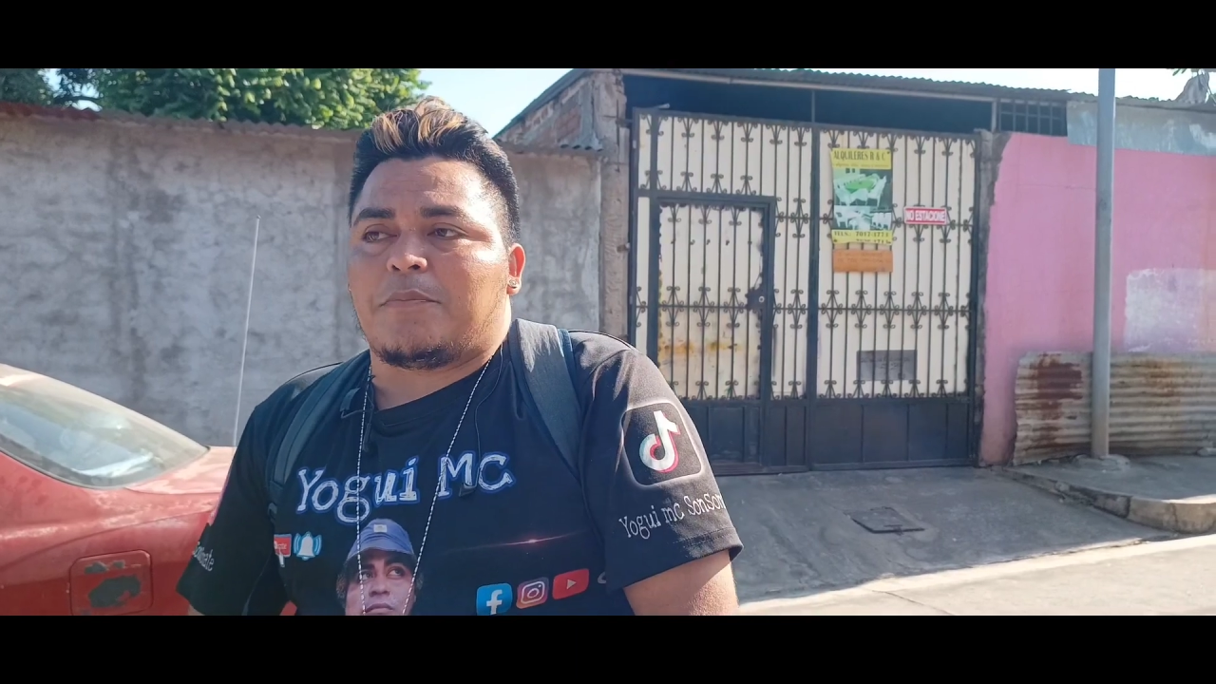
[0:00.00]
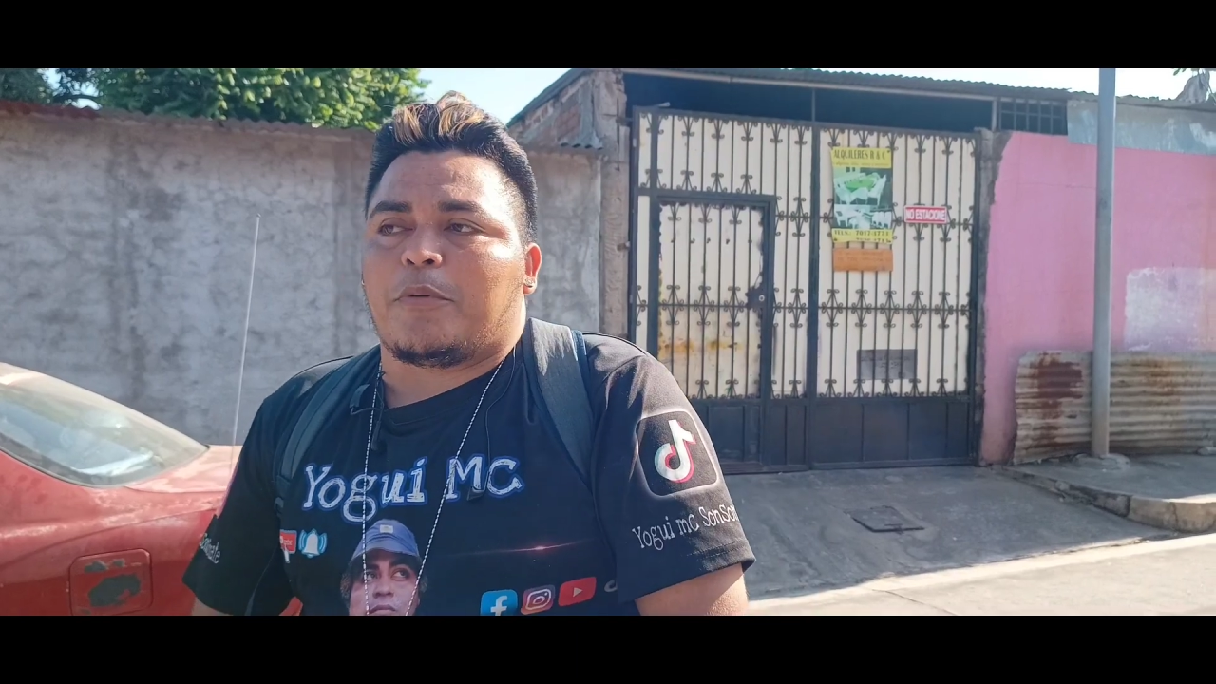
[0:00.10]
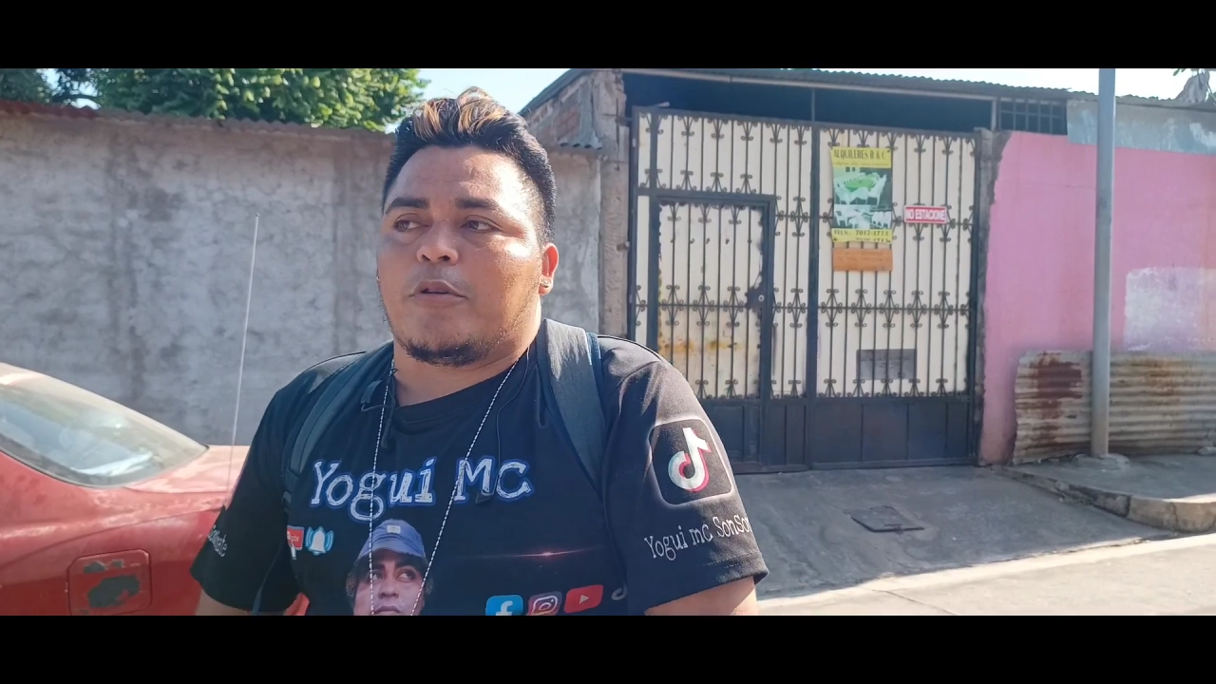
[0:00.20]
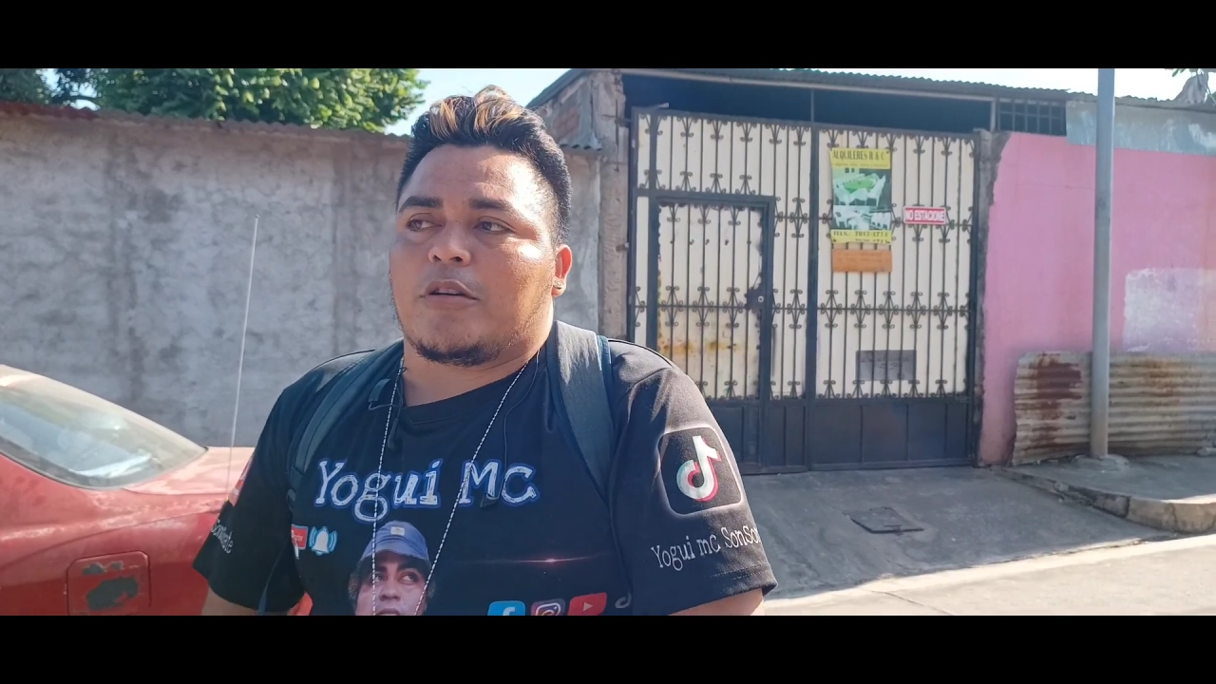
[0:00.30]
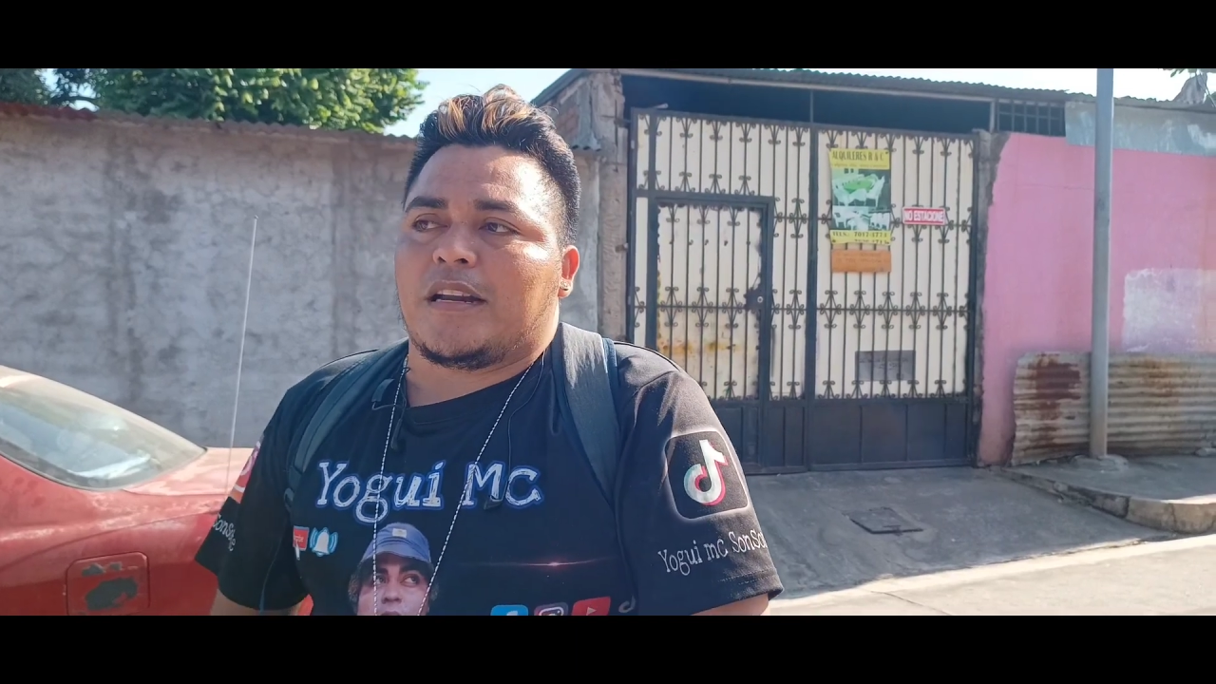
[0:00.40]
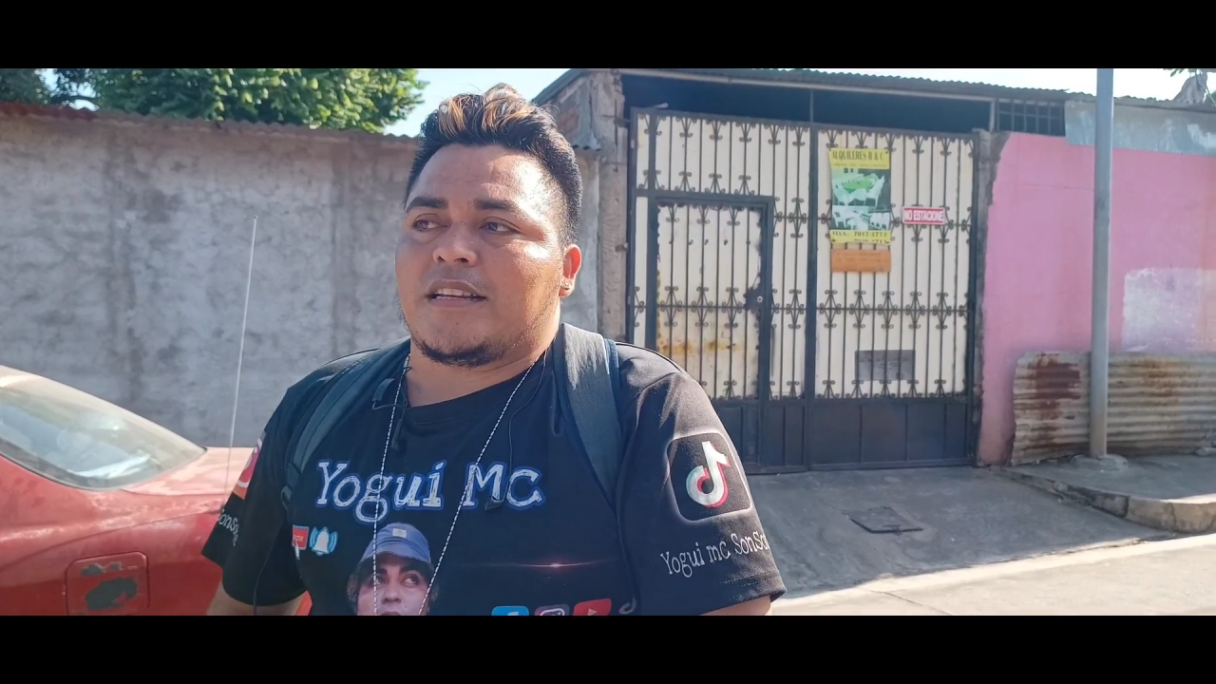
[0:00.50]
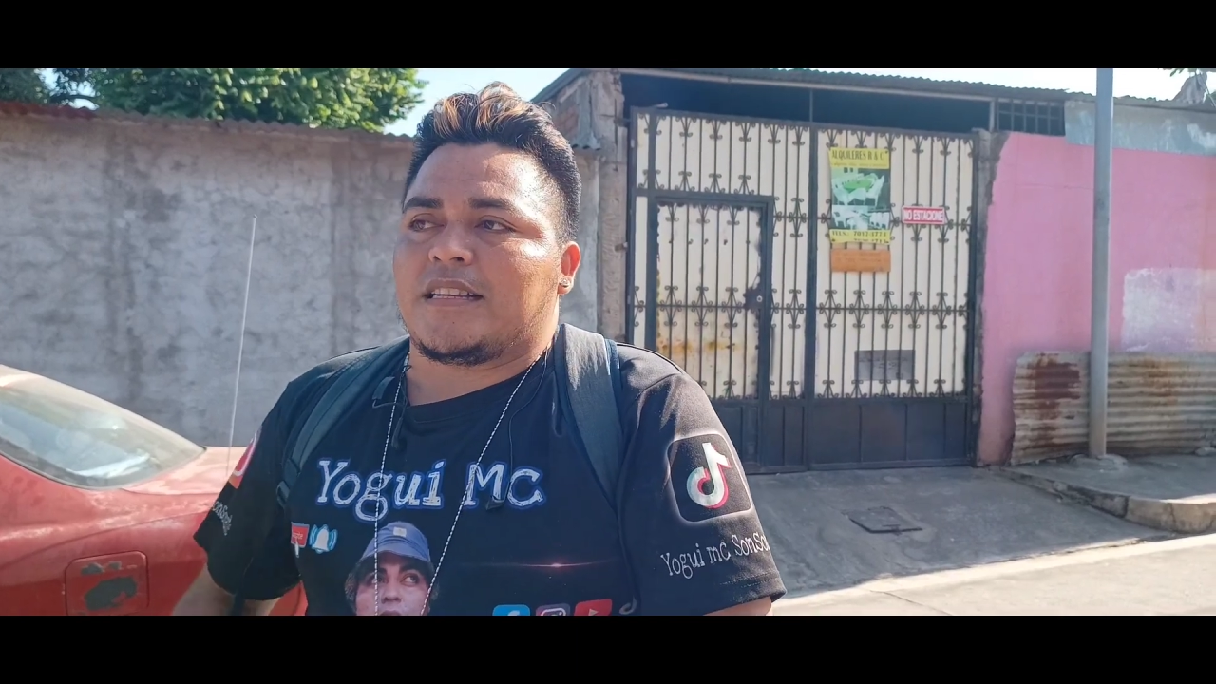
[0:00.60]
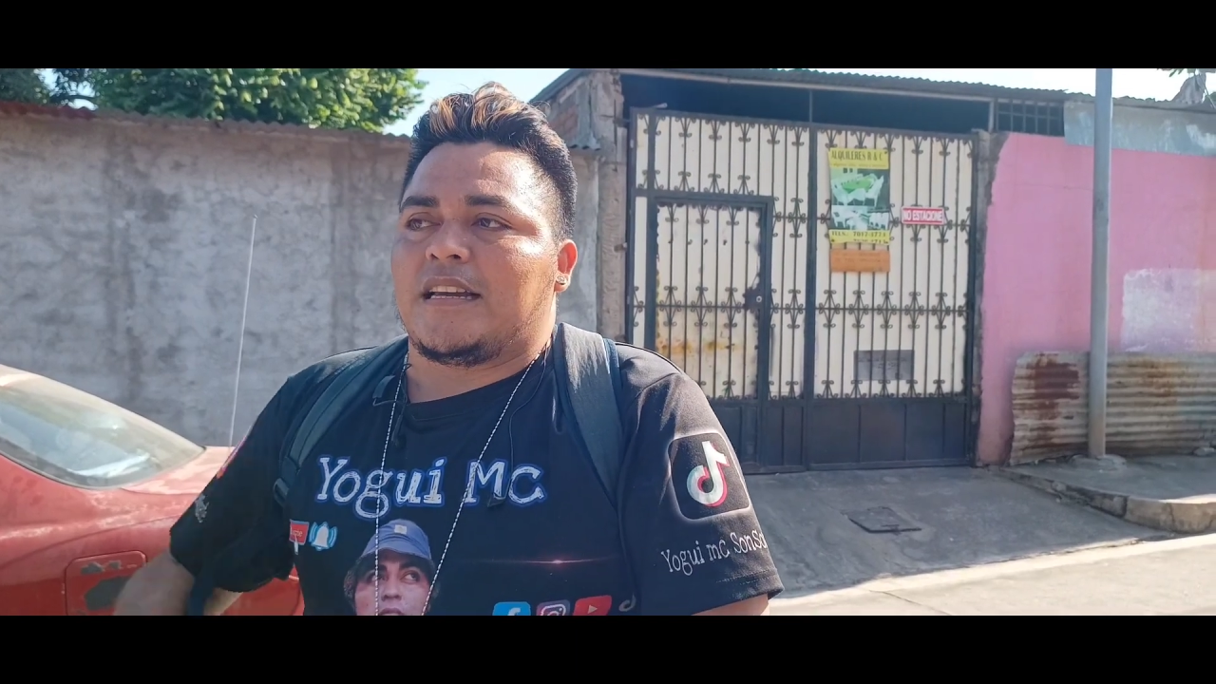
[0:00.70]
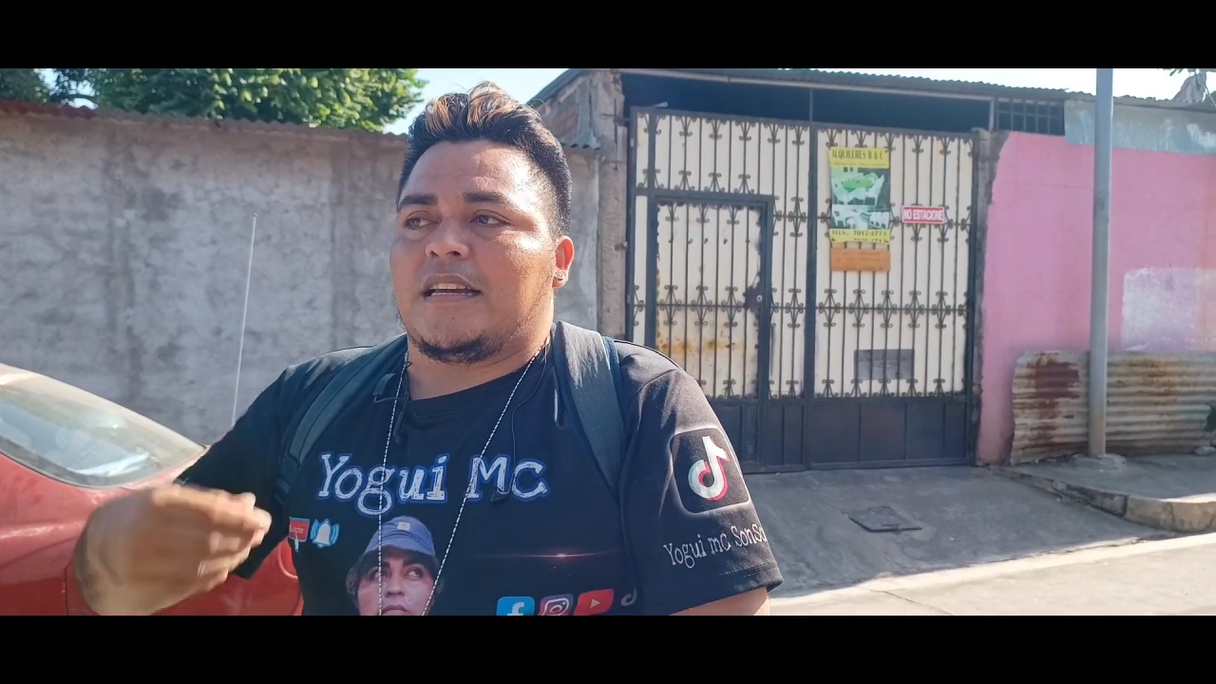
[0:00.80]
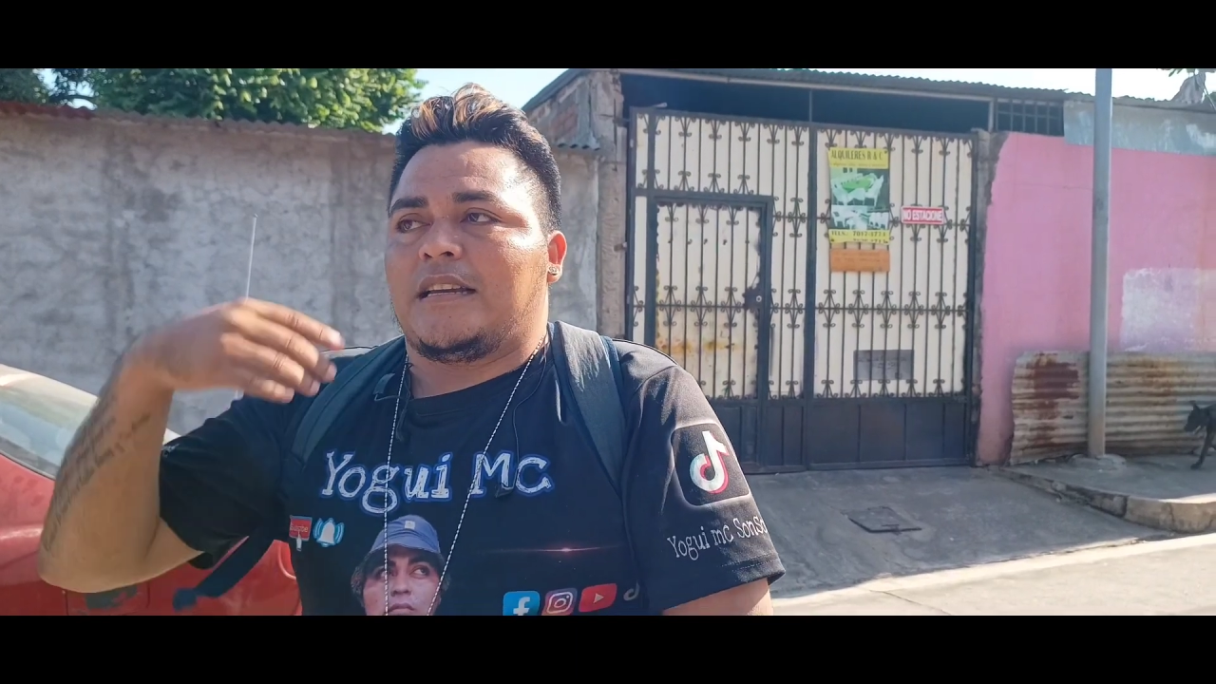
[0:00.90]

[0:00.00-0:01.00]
por este